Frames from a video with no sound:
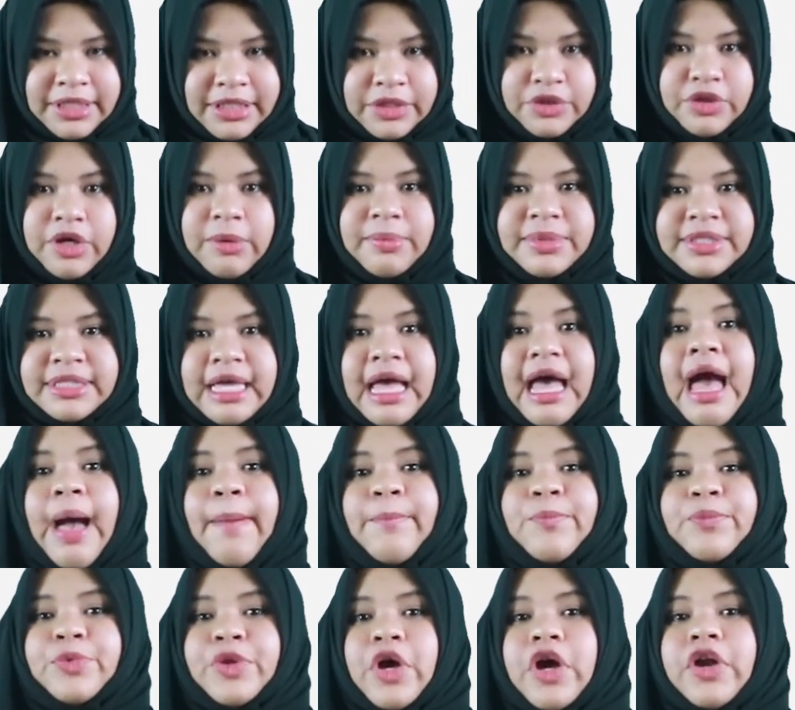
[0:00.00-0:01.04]
Kita juga bisa
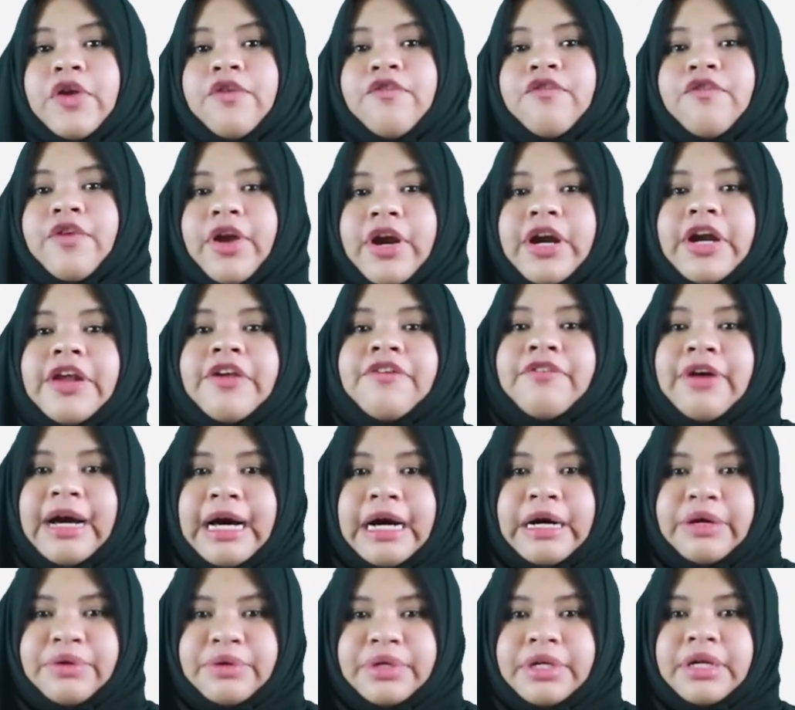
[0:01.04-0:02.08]
I'm not very
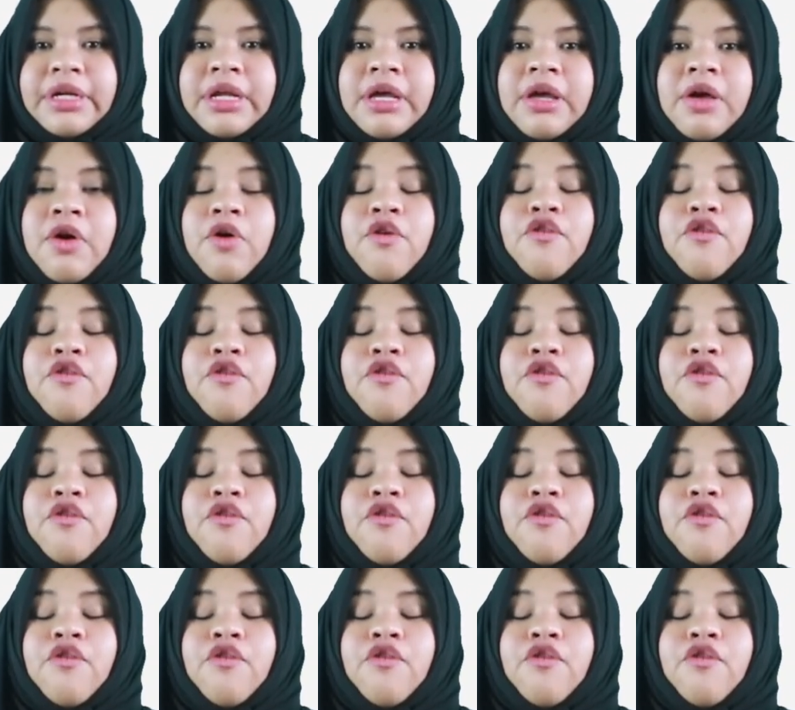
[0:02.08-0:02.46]
fond.